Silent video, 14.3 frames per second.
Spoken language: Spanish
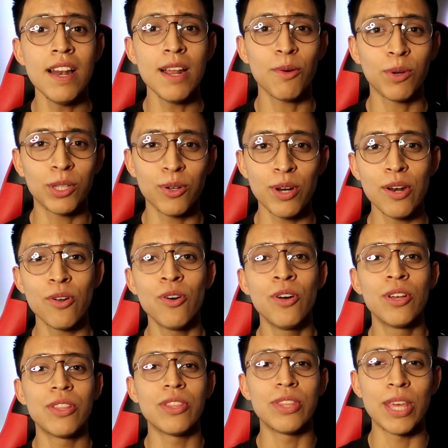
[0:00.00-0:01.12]
el
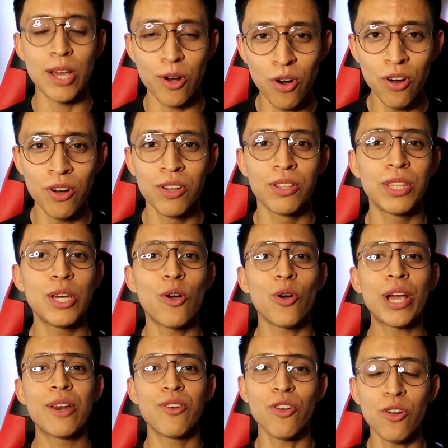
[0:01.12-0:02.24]
ecuatoriano negó,
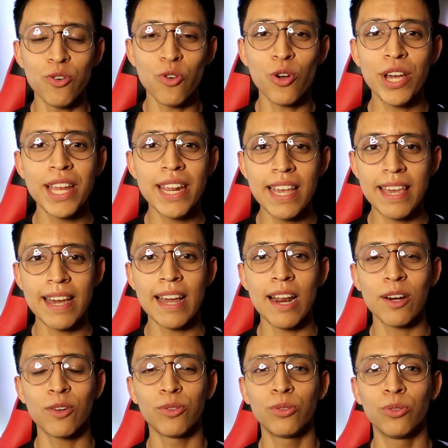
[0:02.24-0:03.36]
dijo que no, no quería llegar
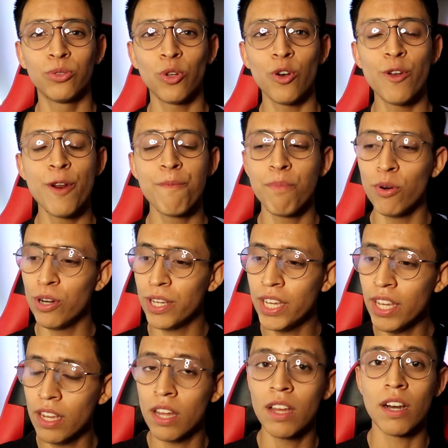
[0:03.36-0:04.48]
al conjunto de Liverpool
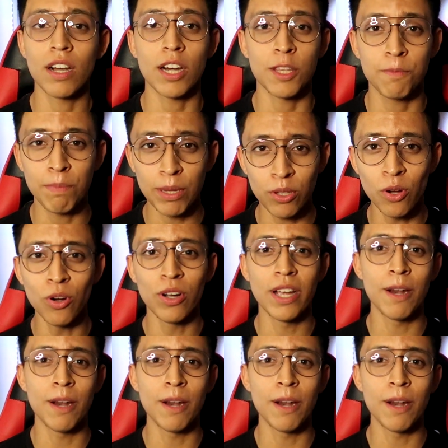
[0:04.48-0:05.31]
y respetó